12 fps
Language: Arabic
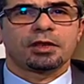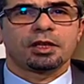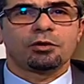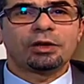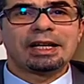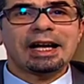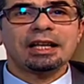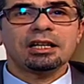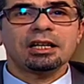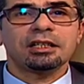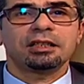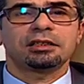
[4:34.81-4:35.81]

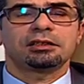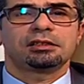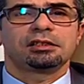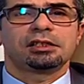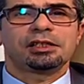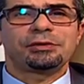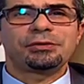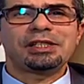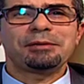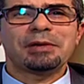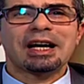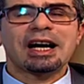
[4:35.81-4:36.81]
ولعلنا في
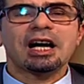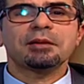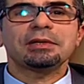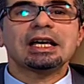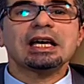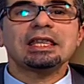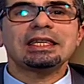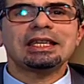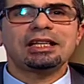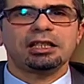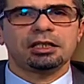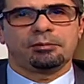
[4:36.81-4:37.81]
مقام هذه
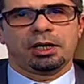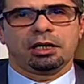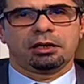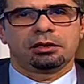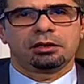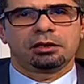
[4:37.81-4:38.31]
العبارة